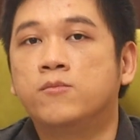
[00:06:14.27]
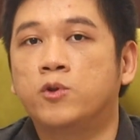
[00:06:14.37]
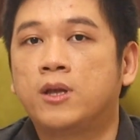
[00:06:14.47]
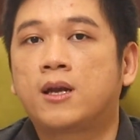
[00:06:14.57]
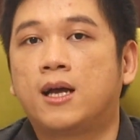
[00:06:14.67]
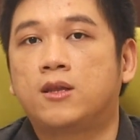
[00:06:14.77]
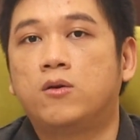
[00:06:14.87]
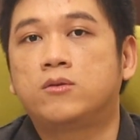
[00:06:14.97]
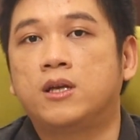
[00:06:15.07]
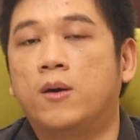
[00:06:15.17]
butir
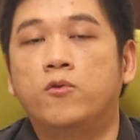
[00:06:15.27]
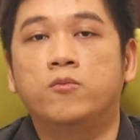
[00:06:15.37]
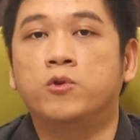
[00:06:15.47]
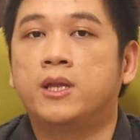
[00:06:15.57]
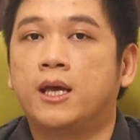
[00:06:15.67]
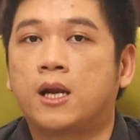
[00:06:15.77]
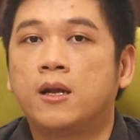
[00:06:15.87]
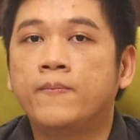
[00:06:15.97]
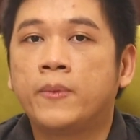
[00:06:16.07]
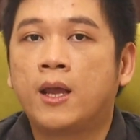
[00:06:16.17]
atau 30 butir.
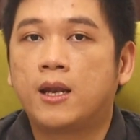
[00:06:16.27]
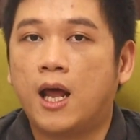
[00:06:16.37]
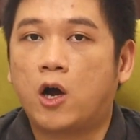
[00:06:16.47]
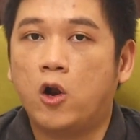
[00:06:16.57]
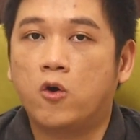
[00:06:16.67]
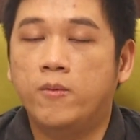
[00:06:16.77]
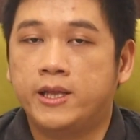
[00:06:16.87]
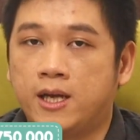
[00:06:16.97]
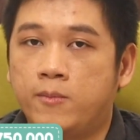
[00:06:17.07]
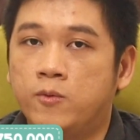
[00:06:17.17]
Nah, kalau gue beli
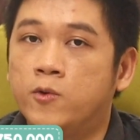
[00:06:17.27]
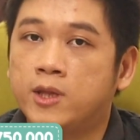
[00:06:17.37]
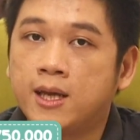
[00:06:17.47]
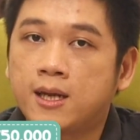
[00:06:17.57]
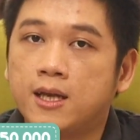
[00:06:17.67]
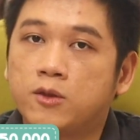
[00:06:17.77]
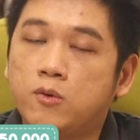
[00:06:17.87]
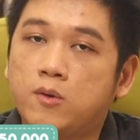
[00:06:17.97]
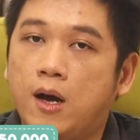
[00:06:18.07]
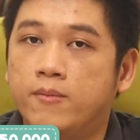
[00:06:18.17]
30 butir
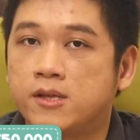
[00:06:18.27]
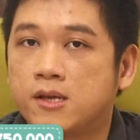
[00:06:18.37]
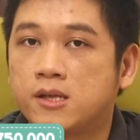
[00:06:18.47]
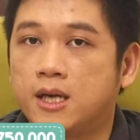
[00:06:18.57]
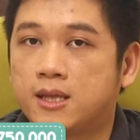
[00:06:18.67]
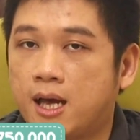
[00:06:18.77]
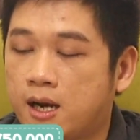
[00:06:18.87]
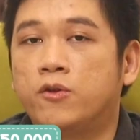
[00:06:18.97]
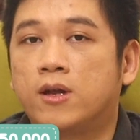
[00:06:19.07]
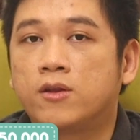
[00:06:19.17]
itu habisnya sekitar
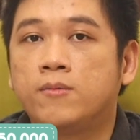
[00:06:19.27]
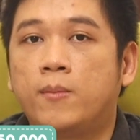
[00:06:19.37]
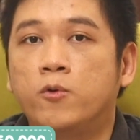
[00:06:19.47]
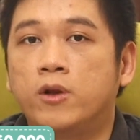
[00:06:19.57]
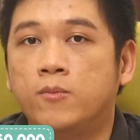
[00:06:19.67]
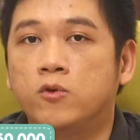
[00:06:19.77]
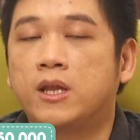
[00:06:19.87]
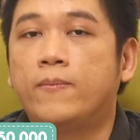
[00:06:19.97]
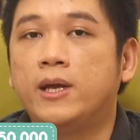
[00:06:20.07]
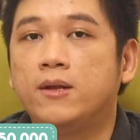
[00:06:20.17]
750 ribu.
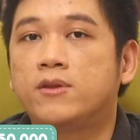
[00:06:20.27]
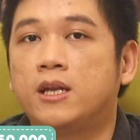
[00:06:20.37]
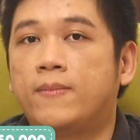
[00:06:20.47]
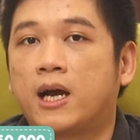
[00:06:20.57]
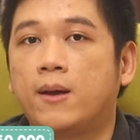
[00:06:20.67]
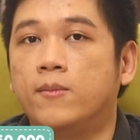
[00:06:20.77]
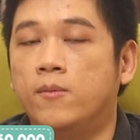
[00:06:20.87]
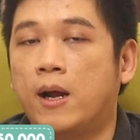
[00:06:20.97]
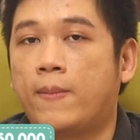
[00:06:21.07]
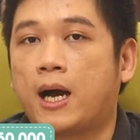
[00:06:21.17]
Tapi ini bisa dipakai
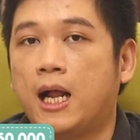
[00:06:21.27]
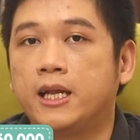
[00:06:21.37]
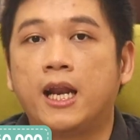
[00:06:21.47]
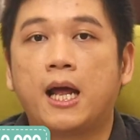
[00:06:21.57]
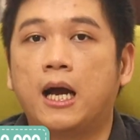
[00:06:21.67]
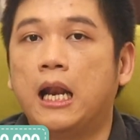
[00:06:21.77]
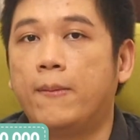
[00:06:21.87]
beberapa kali dan agak